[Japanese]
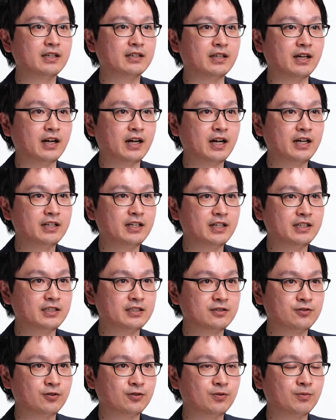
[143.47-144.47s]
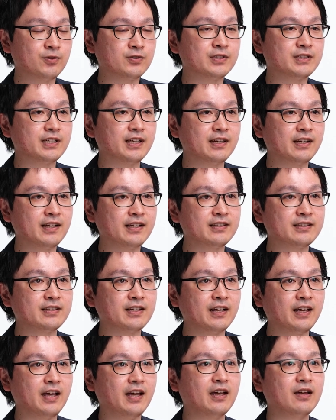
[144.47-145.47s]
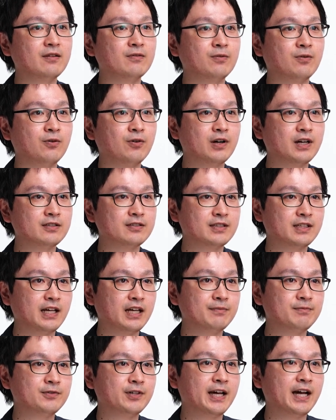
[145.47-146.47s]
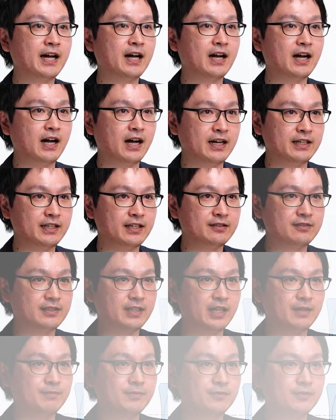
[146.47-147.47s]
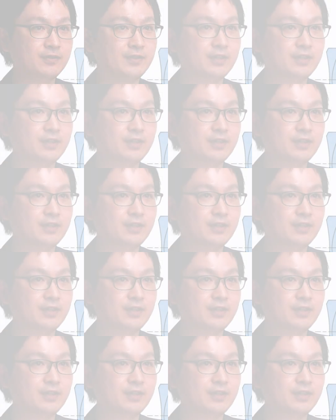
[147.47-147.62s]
長い歴史とともに洗練されフォーカスタイプや IS タイプ